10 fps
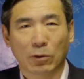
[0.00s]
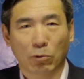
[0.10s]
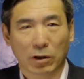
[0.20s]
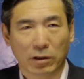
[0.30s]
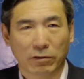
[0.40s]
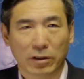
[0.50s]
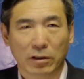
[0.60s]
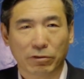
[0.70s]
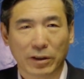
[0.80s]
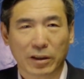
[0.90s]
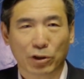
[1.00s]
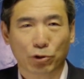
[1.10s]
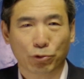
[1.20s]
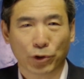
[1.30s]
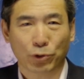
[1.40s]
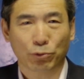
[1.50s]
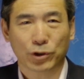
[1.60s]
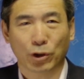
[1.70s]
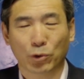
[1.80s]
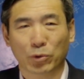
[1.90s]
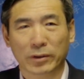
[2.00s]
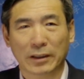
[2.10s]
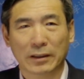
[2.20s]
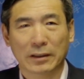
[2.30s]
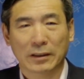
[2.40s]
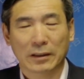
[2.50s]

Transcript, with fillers: 我认为是非常水乳交融的。